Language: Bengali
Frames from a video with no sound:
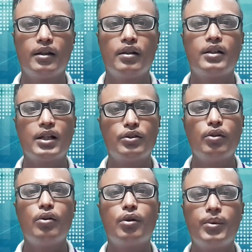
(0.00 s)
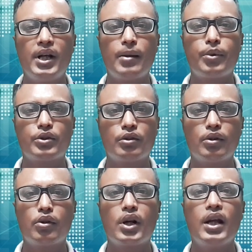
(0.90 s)
তার জন্য কপিলরা পছন্দ
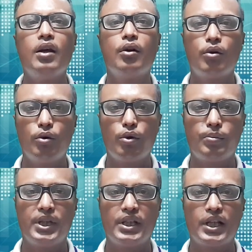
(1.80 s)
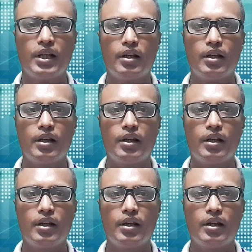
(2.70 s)
করে হরুপ দিতে